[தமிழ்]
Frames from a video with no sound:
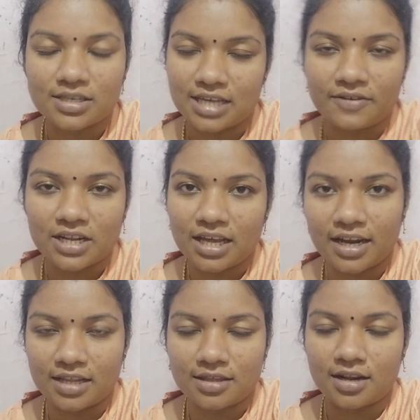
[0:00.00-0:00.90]
செவன் தான்
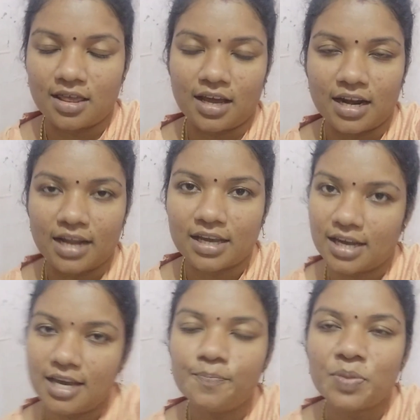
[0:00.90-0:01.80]
எடுத்திருந்தேன்
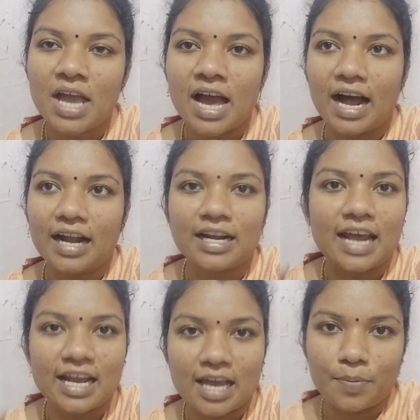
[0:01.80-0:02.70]
இன்றைக்கி அண்ட்
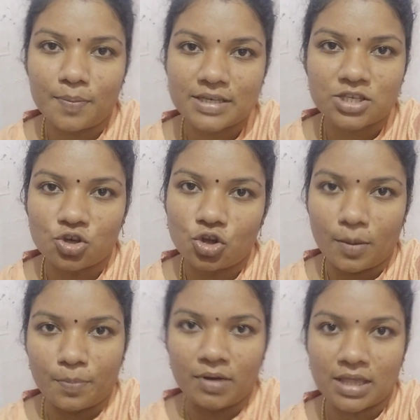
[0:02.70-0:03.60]
எனக்கு எப்போ பசிக்குதோ
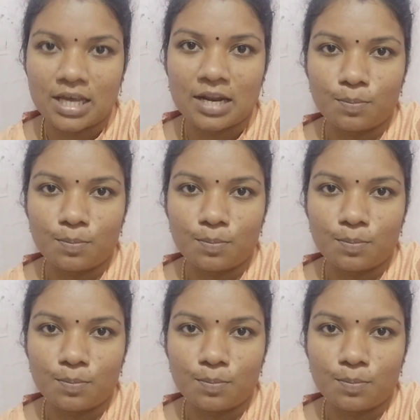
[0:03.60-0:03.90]
அப்போ வந்து